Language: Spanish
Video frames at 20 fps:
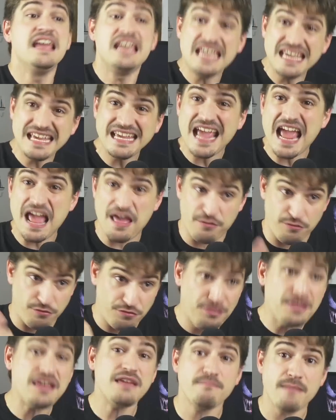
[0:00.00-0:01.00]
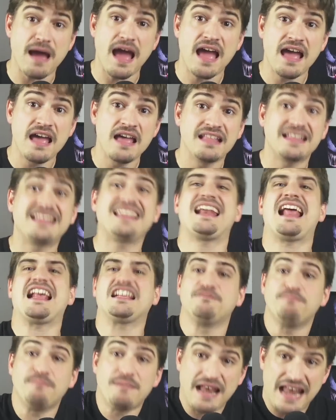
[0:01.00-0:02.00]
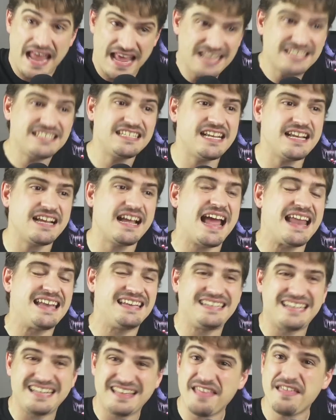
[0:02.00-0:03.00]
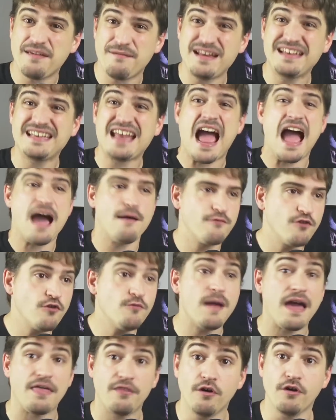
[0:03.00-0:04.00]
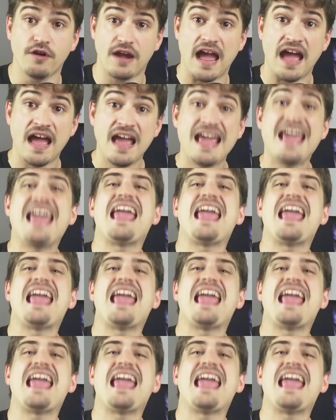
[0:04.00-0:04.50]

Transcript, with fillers: Y encima, tras esa cantidad de ventas abrumadora,